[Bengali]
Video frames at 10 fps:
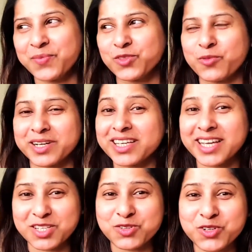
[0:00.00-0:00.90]
তোমরা কি
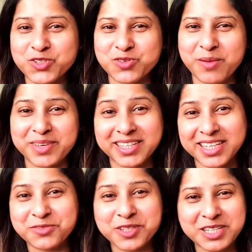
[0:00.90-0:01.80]
গেস করছো আমি কি
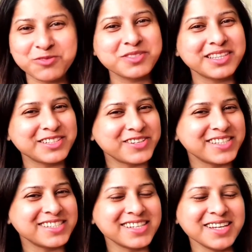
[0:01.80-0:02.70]
গুড নিউজ দিতে
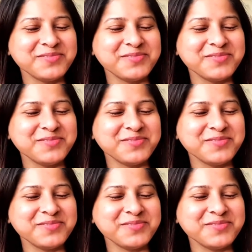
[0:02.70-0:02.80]
চলেছি